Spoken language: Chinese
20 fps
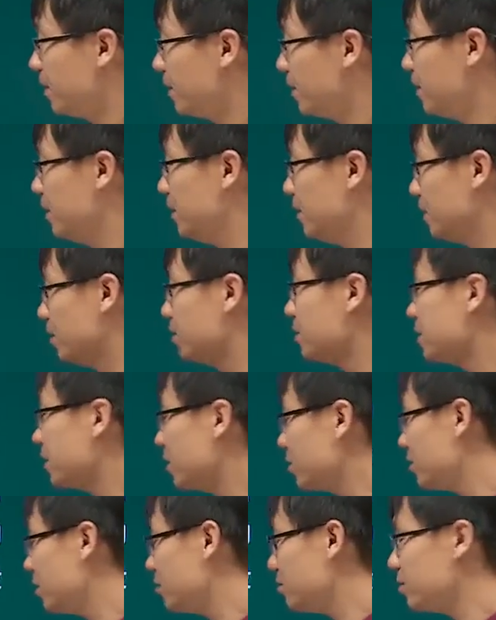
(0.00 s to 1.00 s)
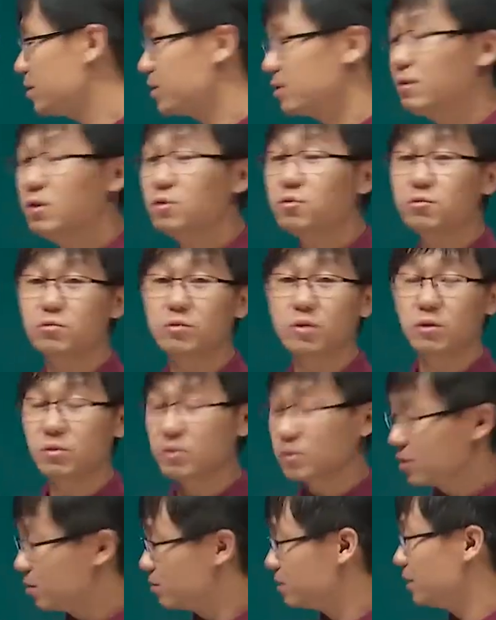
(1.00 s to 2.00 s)
以证券公司为主，
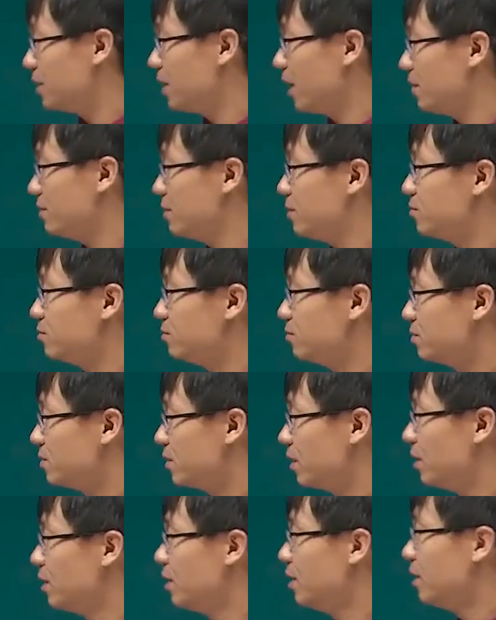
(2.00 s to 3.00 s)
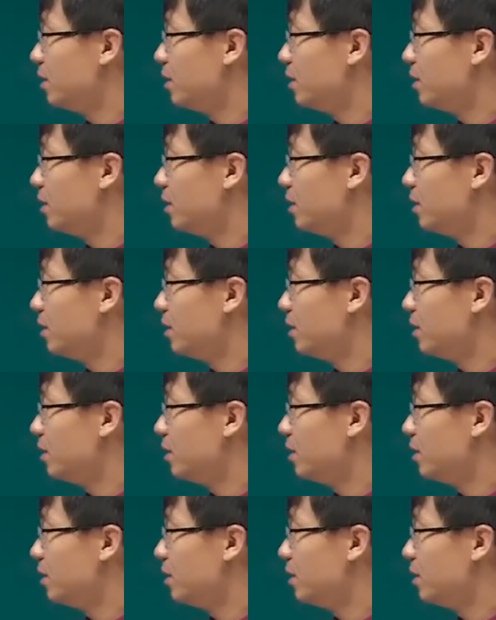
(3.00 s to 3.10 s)
投投资银行为主啊，